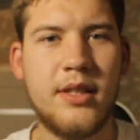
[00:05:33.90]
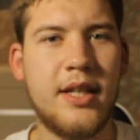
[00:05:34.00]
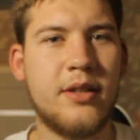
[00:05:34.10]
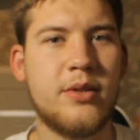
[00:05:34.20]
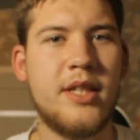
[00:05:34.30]

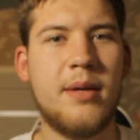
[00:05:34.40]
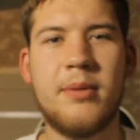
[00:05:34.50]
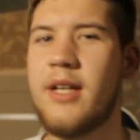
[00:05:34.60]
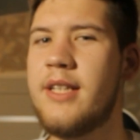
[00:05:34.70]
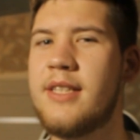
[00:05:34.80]
Так, друзья,
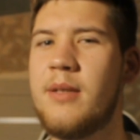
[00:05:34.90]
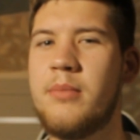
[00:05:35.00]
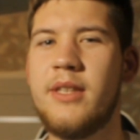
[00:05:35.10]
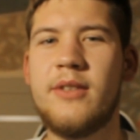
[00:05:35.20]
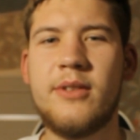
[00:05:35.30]
пока не
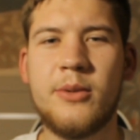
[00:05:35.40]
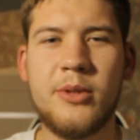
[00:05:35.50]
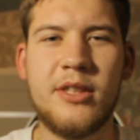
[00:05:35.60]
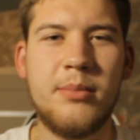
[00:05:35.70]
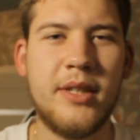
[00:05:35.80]
забыл,
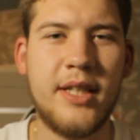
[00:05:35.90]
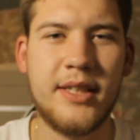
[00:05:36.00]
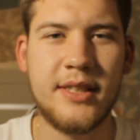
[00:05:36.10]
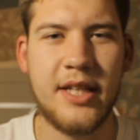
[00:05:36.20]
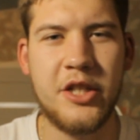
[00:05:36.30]
у
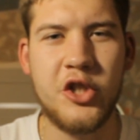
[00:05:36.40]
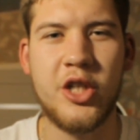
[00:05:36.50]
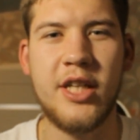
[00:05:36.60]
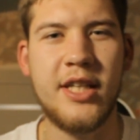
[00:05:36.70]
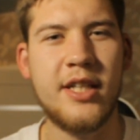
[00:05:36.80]
себя на
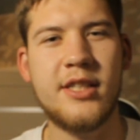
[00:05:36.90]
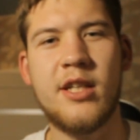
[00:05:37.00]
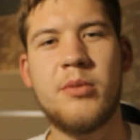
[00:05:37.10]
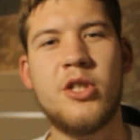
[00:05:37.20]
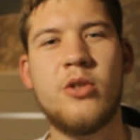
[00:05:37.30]
страничке я
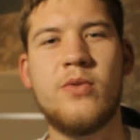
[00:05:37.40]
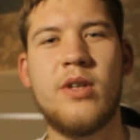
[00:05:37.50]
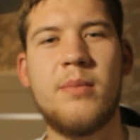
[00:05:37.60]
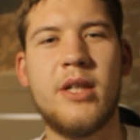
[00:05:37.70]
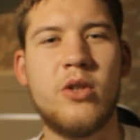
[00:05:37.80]
сообщил
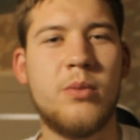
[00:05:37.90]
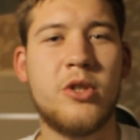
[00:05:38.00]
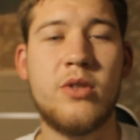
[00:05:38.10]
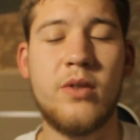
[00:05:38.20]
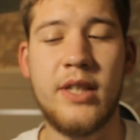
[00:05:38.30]
вам о
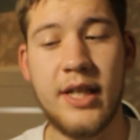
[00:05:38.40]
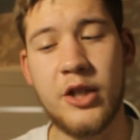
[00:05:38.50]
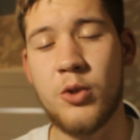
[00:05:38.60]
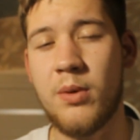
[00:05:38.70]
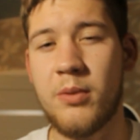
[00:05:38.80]
том, что я
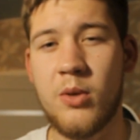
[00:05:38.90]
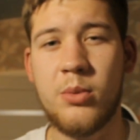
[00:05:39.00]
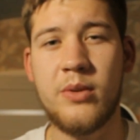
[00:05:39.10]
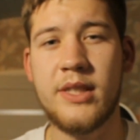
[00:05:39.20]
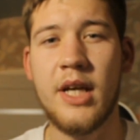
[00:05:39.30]
хочу
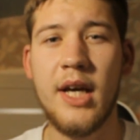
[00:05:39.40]
попробовать